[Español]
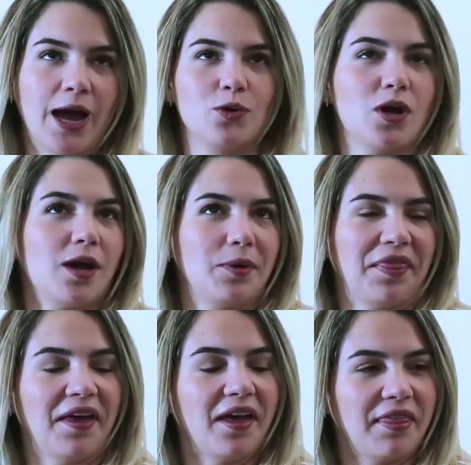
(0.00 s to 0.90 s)
Hay una
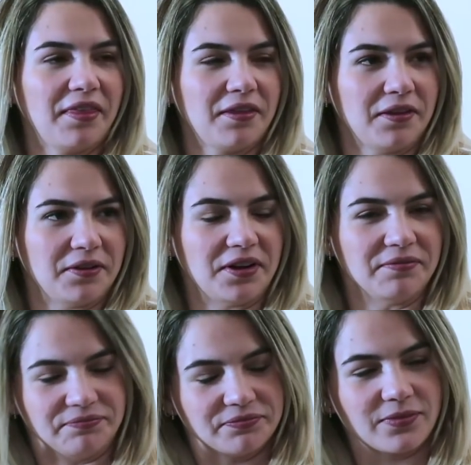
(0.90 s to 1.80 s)
verdad
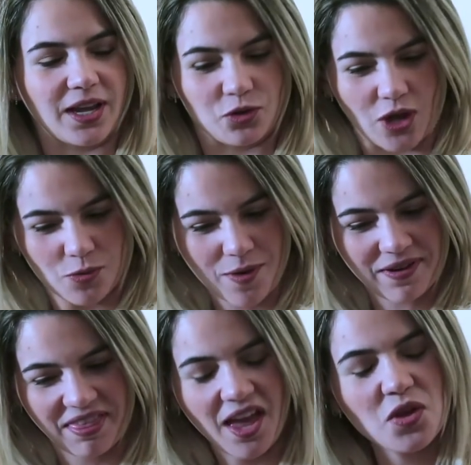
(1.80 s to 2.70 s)
o sea, hay una
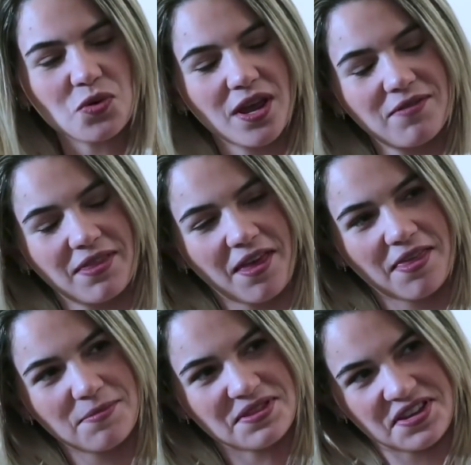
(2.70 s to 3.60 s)
verdad y una verdad
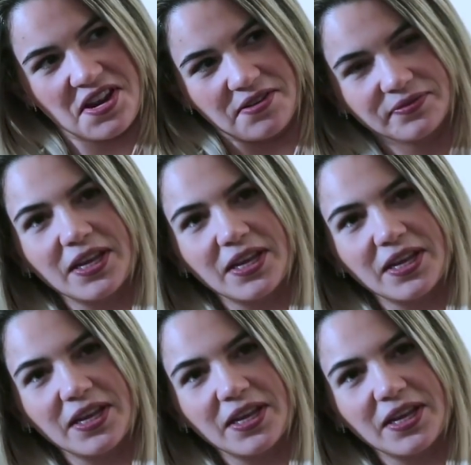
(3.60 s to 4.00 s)
de mentira.